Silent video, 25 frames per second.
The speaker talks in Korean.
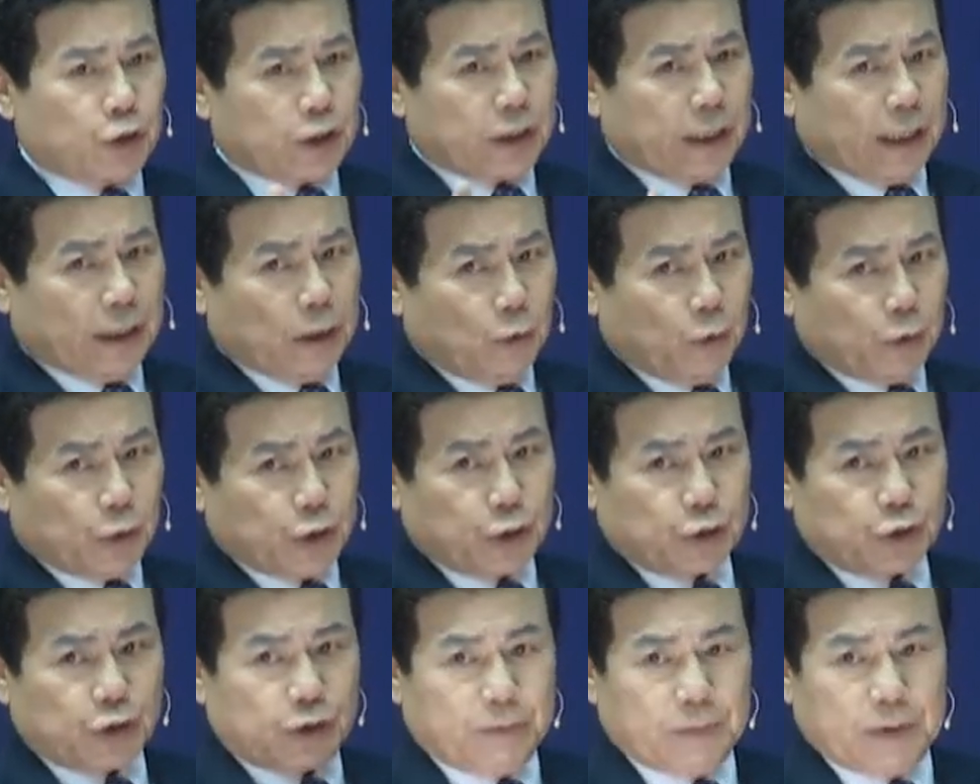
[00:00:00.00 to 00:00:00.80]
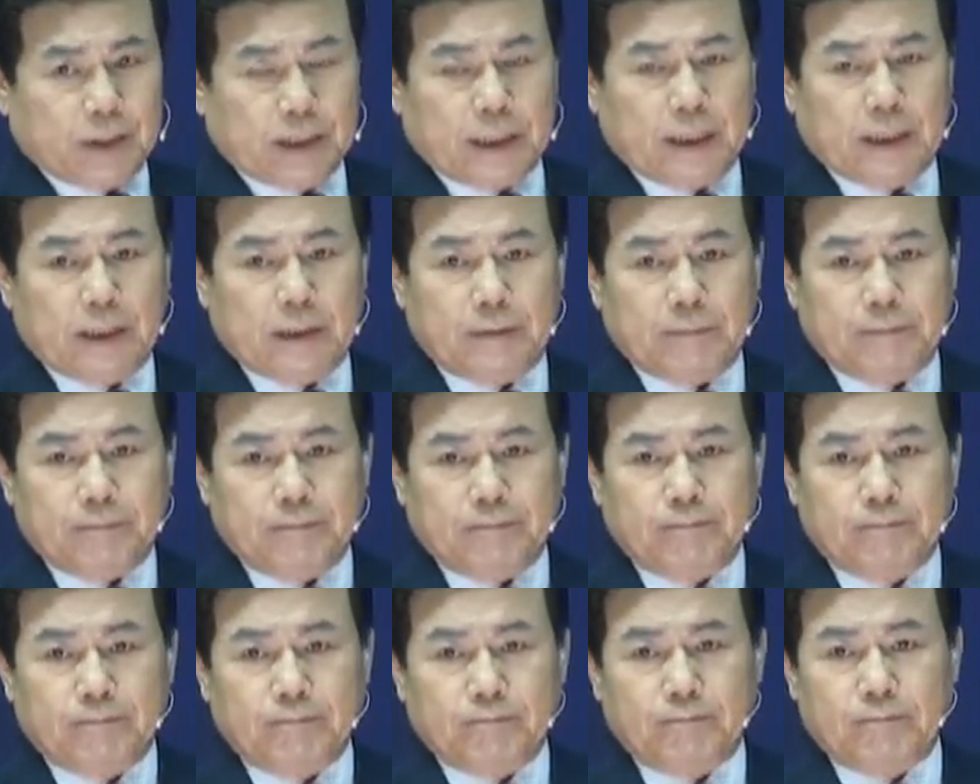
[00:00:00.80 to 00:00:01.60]
찾아오셨습니다
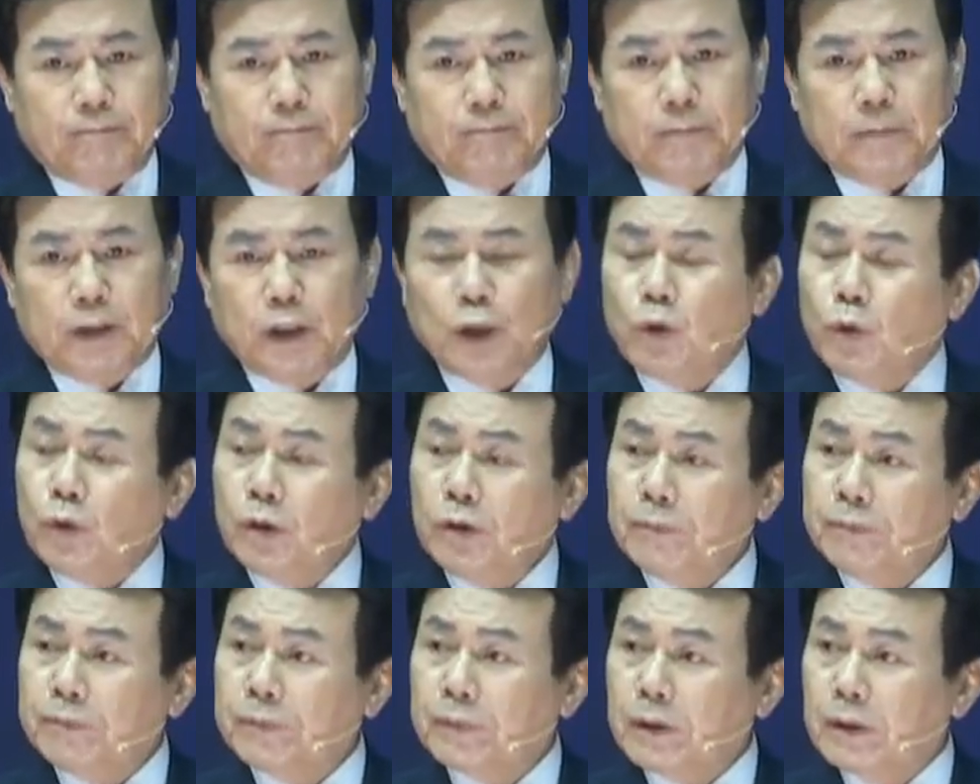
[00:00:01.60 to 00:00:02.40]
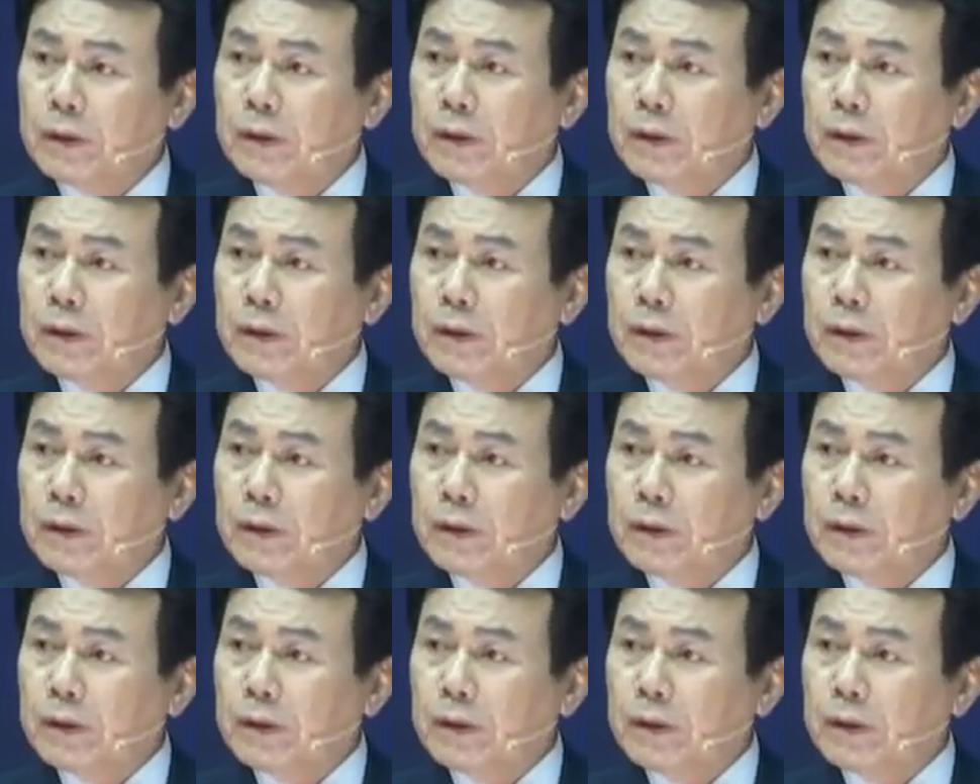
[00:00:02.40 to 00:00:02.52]
그리고